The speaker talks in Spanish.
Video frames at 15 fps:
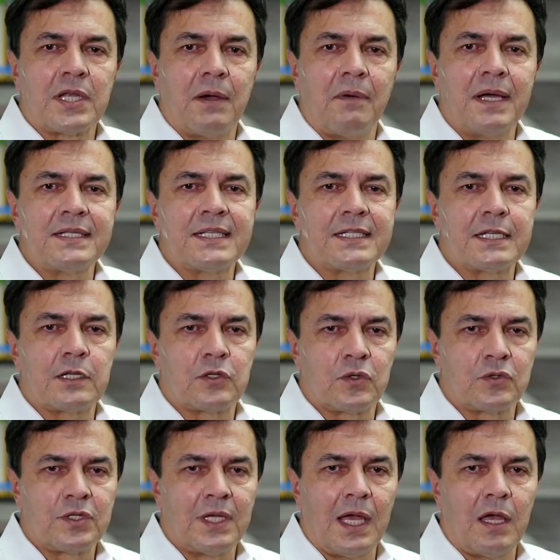avances
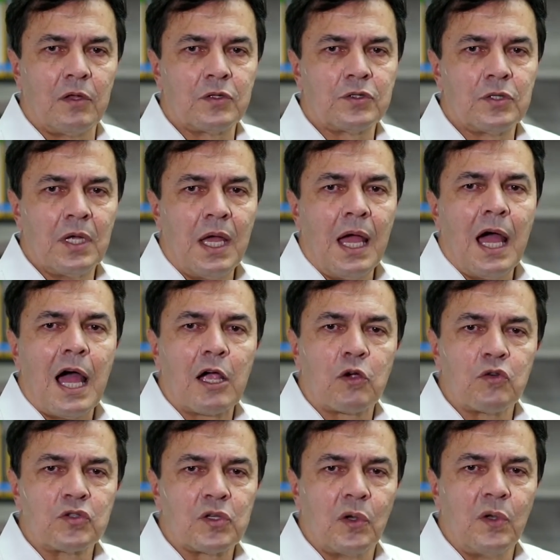asociados a
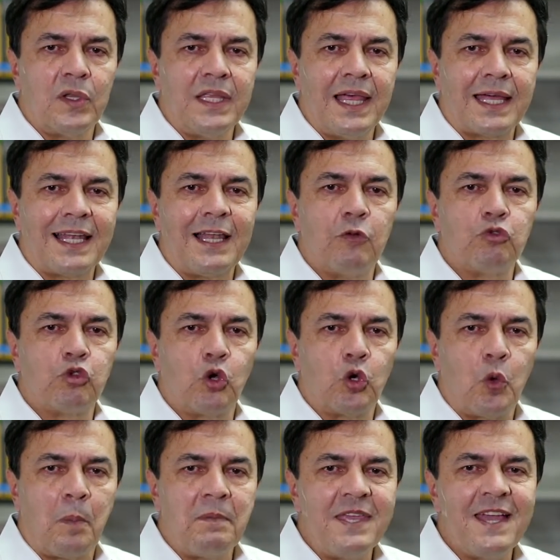consolidar la
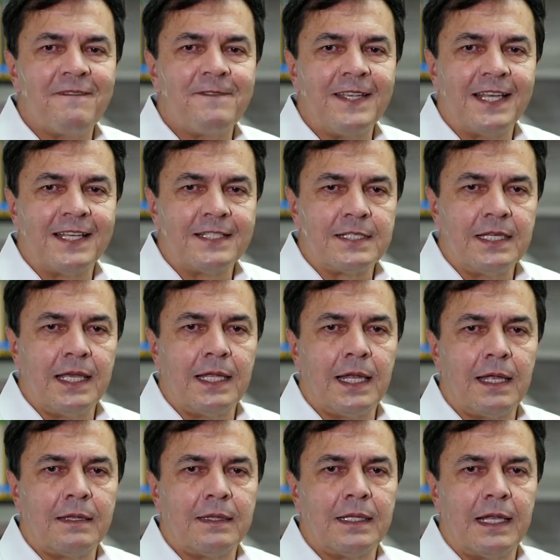autonomía
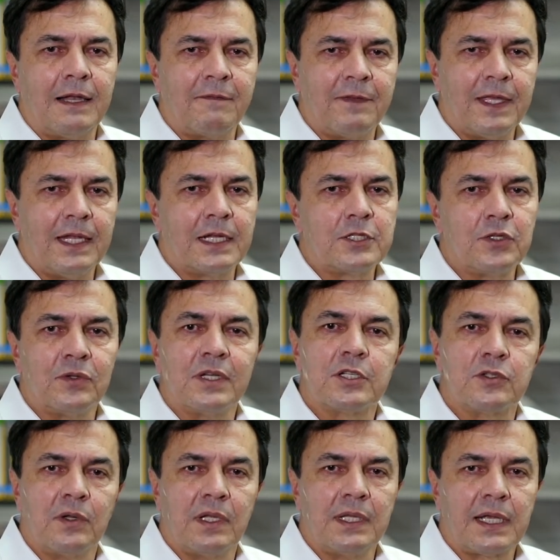financiera de la Federación
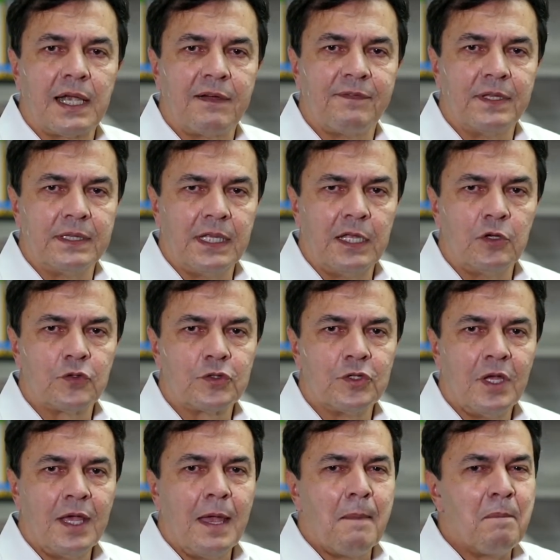Nacional de Cafeteros,
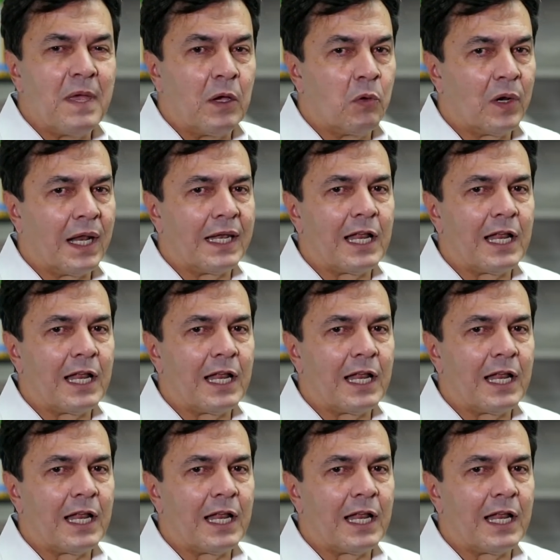mejorar